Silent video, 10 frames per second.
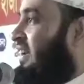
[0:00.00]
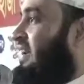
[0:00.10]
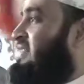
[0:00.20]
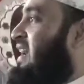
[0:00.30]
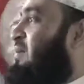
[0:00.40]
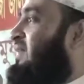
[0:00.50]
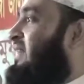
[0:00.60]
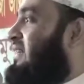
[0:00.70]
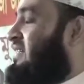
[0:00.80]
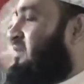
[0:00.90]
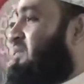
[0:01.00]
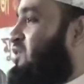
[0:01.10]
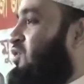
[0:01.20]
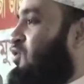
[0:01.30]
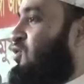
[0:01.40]
এই যে আমাদের দেশে
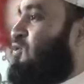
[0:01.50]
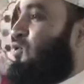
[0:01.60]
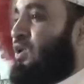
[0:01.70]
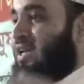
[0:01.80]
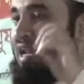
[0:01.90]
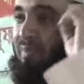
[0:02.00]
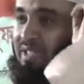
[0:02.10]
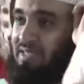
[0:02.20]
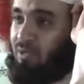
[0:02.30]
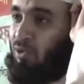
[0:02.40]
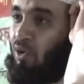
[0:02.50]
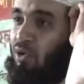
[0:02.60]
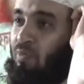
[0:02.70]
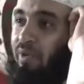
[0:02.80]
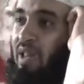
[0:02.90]
বিশ্ব সুন্দরীর নামে যে
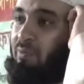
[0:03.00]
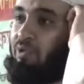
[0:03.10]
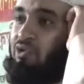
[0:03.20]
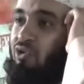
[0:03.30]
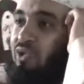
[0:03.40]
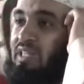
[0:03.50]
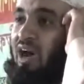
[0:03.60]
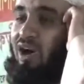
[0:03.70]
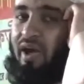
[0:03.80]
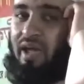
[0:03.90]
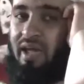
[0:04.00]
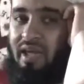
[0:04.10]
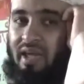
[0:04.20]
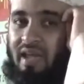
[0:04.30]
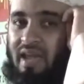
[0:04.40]
উলঙ্গপনার প্রতিযোগিতা হয়
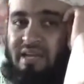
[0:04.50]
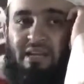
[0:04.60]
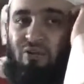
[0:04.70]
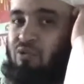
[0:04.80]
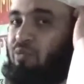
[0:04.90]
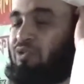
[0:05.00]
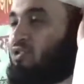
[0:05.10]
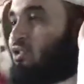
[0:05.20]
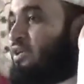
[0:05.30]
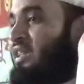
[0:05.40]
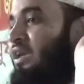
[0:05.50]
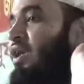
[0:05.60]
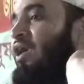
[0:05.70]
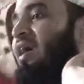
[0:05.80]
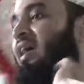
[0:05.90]
এটা কোনো প্রতিযোগিতা
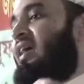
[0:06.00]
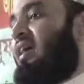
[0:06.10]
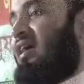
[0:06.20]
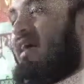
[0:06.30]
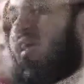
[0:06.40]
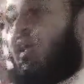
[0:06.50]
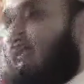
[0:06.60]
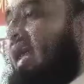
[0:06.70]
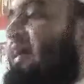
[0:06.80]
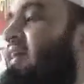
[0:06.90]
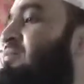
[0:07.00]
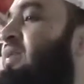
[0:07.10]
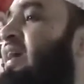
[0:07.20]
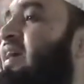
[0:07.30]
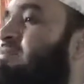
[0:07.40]
নয় একটা
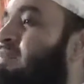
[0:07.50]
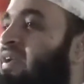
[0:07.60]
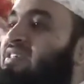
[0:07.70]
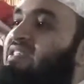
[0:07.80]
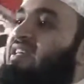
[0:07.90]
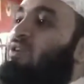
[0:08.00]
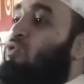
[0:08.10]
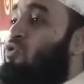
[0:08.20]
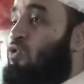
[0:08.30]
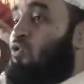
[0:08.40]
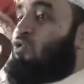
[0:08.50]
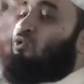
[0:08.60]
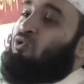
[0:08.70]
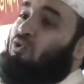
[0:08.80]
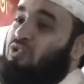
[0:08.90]
মেয়ের ব্রেস্টের ওজন
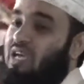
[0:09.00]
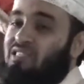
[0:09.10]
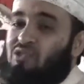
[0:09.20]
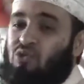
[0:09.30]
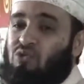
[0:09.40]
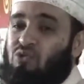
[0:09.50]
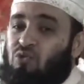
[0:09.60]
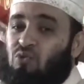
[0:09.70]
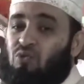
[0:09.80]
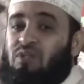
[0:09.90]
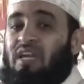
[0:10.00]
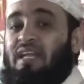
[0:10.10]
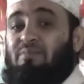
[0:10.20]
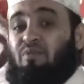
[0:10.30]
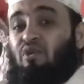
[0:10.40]
কতটুকু সাইজ কতটুকু তার
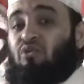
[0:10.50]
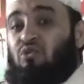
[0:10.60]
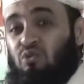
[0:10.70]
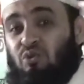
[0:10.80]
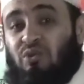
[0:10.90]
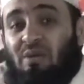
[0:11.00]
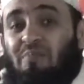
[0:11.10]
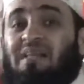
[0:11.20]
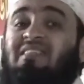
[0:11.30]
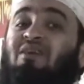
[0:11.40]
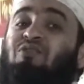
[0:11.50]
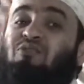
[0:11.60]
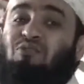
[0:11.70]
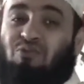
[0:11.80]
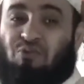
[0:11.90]
হিপ কতটুকু তার পাছা
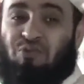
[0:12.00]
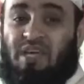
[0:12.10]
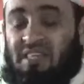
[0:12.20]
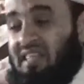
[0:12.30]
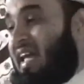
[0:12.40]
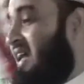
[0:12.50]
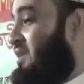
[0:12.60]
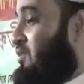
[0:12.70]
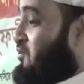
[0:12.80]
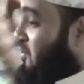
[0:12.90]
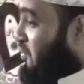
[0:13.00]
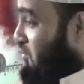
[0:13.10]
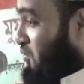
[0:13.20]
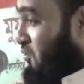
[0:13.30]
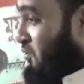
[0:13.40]
কতটুকু তার দেহের ওজন
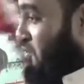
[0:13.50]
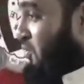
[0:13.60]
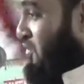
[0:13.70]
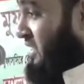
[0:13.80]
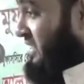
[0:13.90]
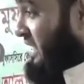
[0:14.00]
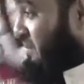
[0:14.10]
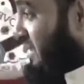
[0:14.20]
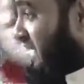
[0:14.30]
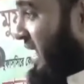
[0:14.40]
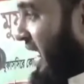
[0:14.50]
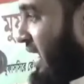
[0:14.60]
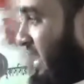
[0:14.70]
কতটুকু সে স্লিম কিনা